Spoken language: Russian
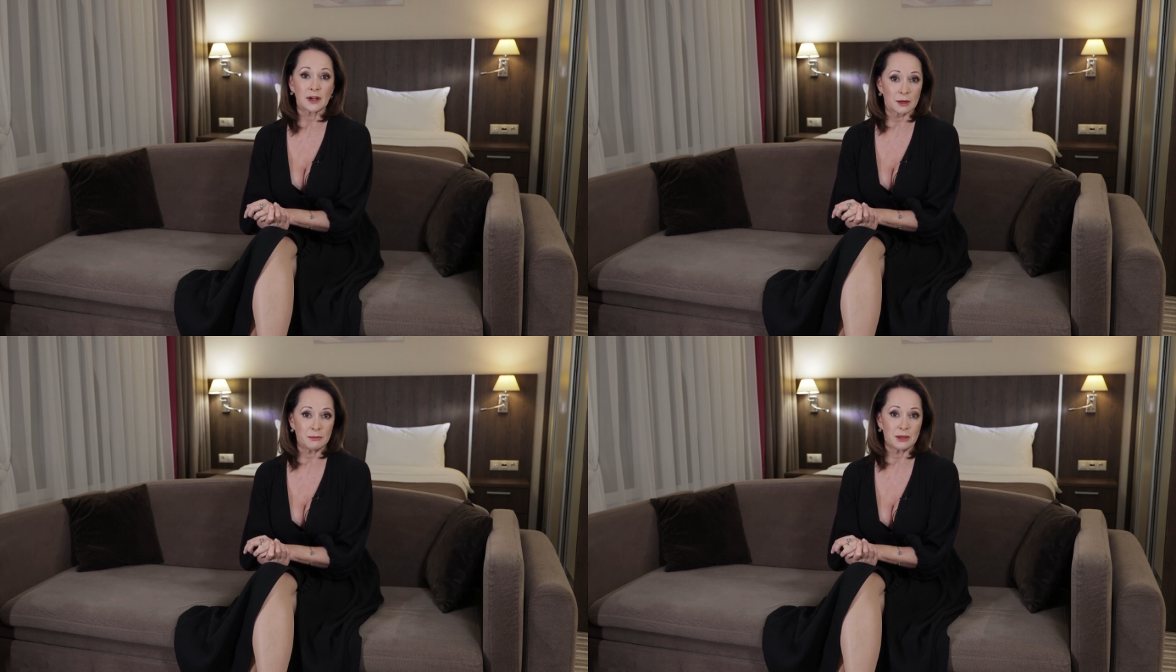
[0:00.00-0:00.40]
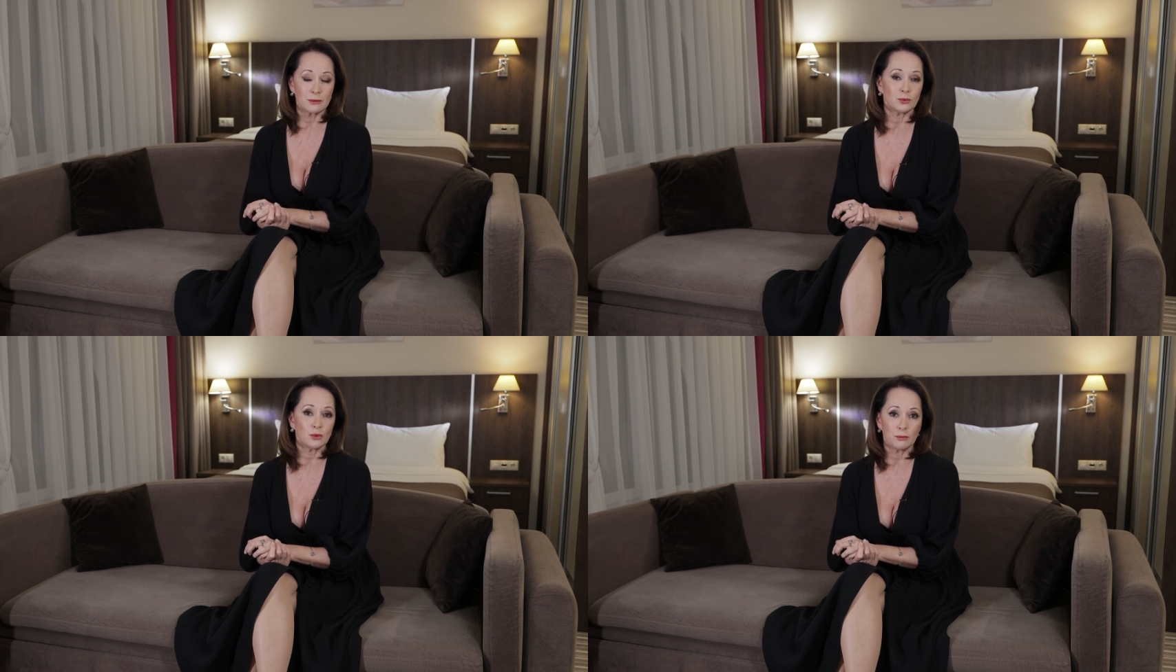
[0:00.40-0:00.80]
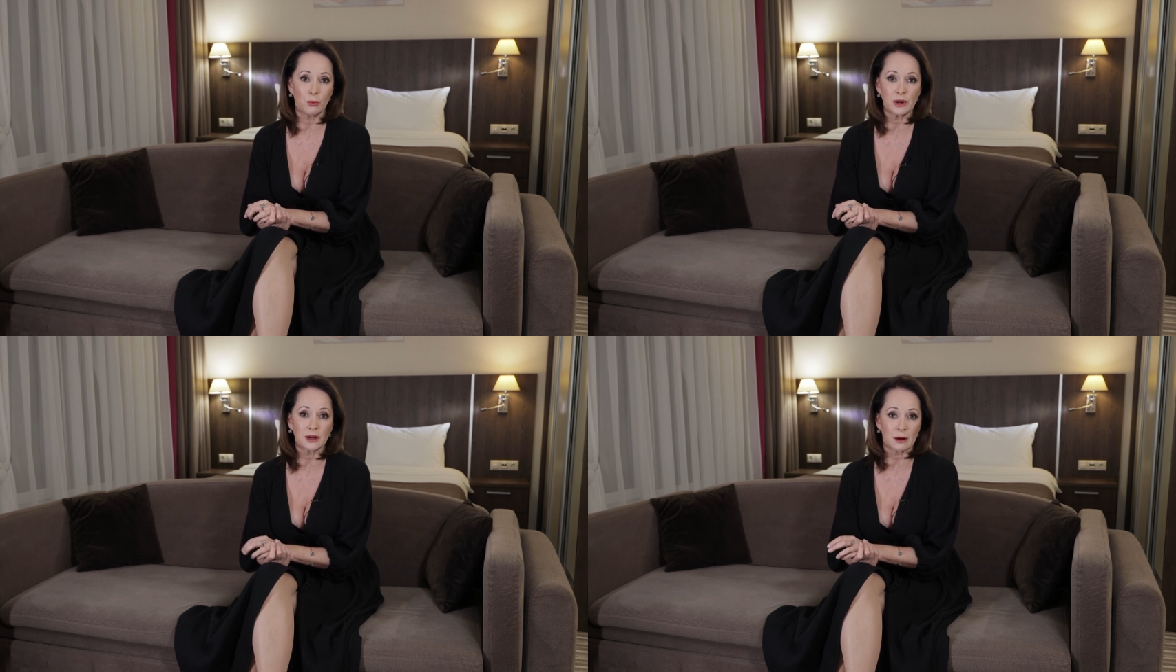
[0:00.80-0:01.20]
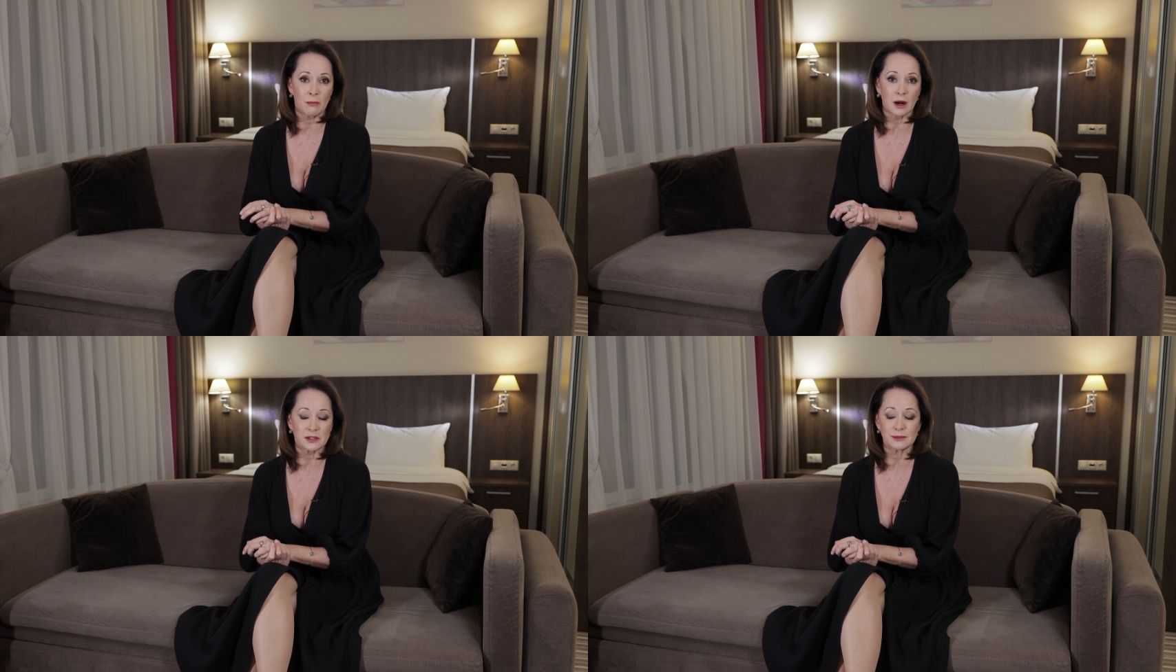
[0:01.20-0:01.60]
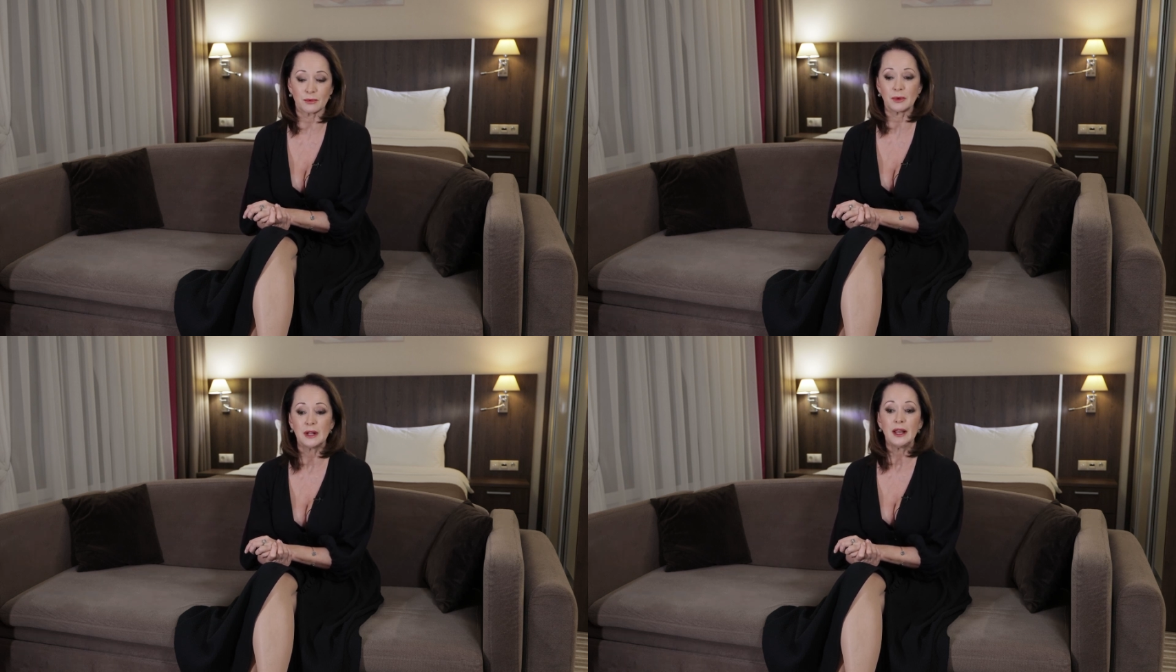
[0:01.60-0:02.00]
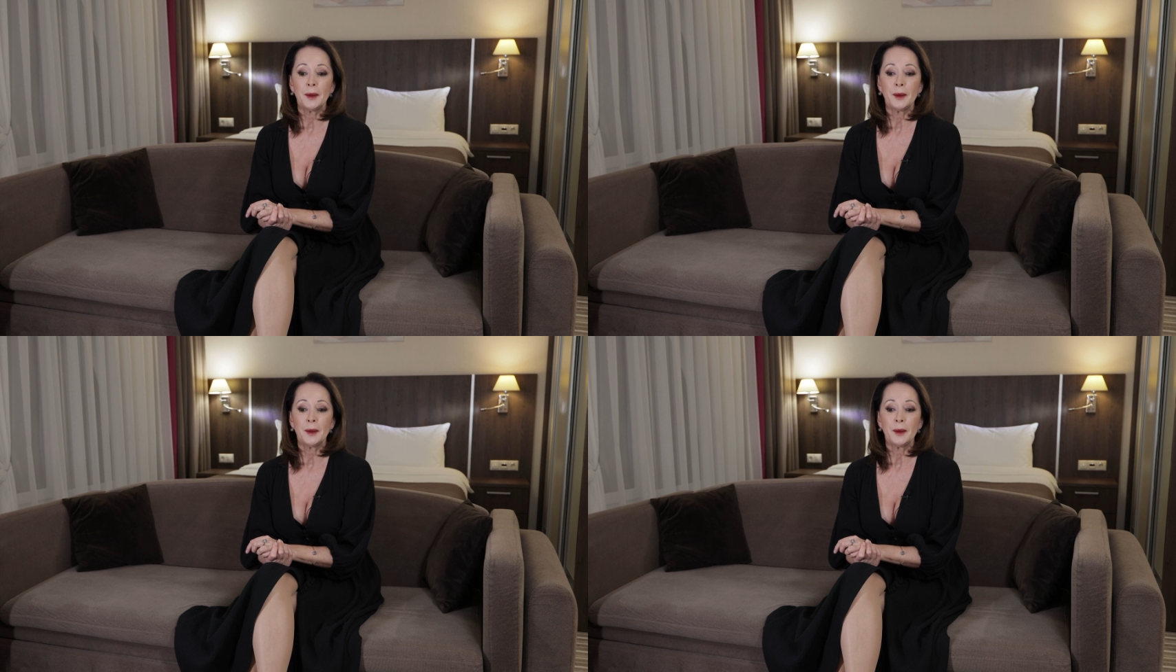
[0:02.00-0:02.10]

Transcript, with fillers: как минимум, ну и боль, как максимум.